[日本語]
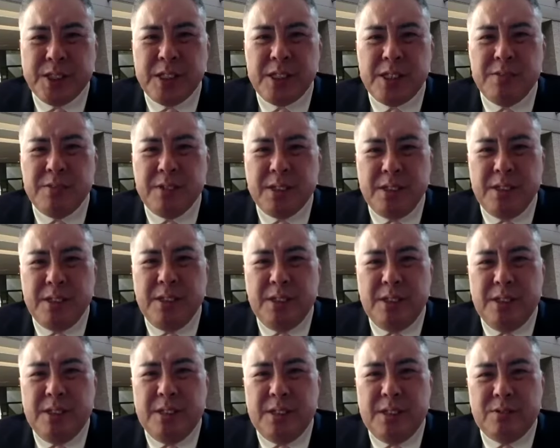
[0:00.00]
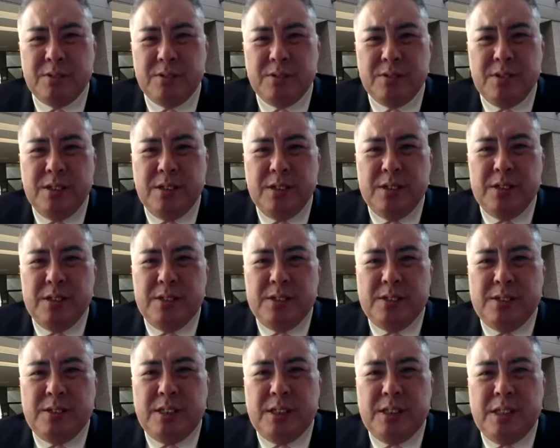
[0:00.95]
近はねあの、ね、
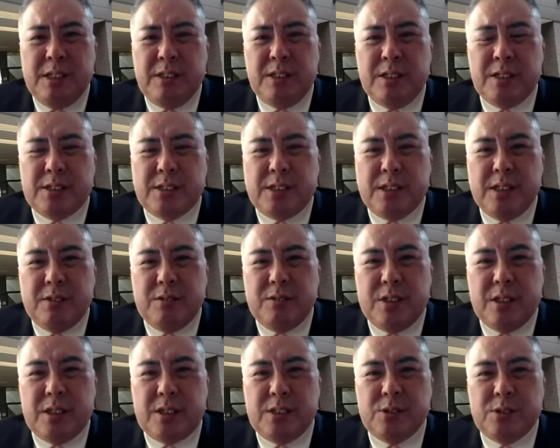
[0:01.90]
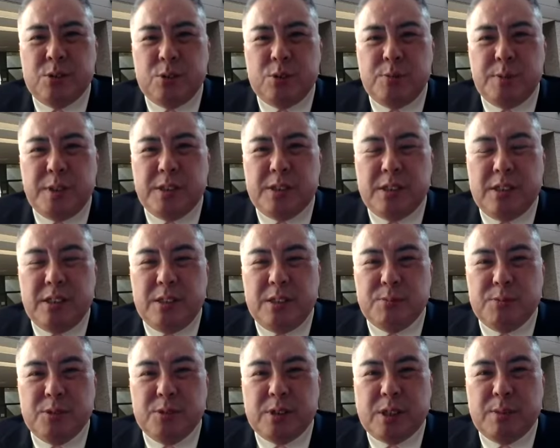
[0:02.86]
NHK の歴史ドキュメンタリーで
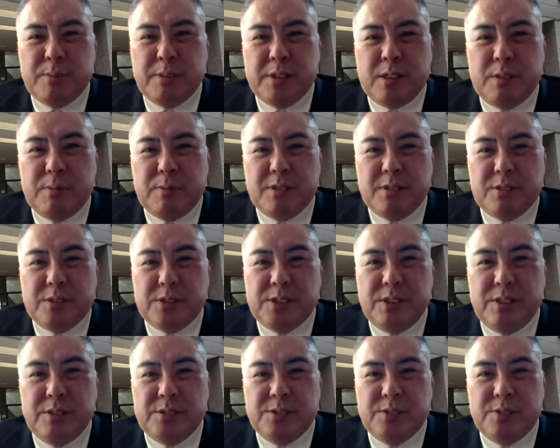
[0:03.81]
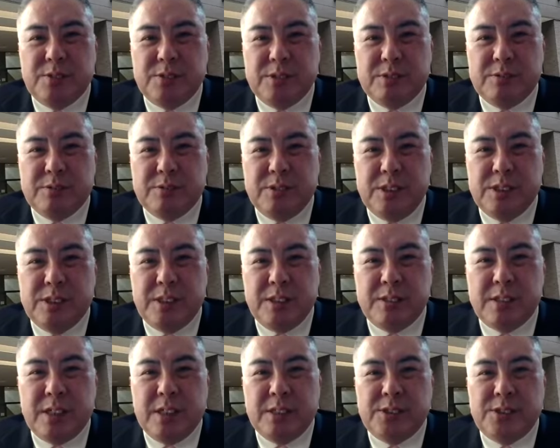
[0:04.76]
も鎌倉幕府の成立をあの
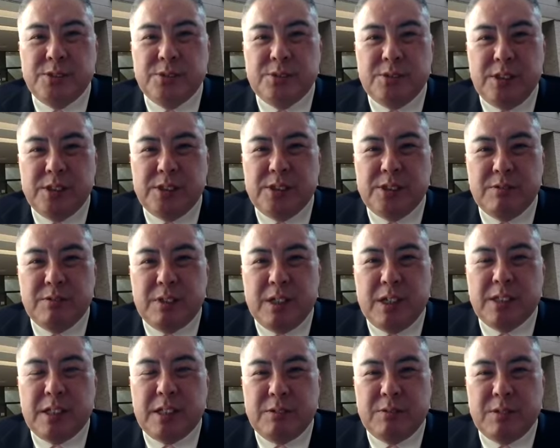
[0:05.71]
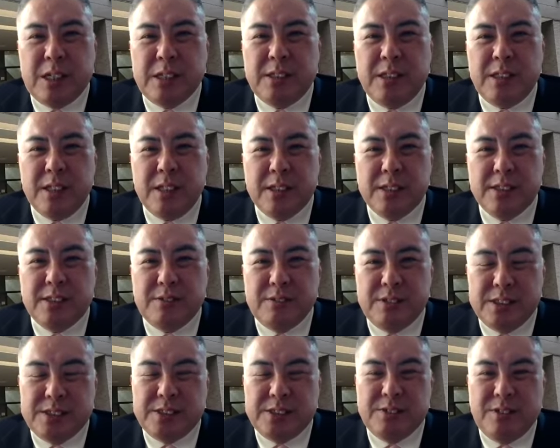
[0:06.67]
1485にしてるのがあの呆れ返ってる
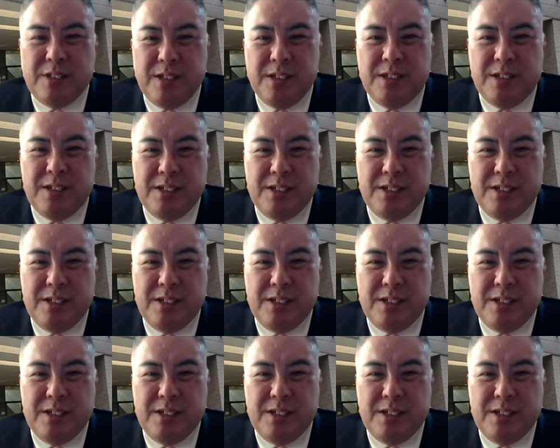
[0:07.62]
んですけどね。あ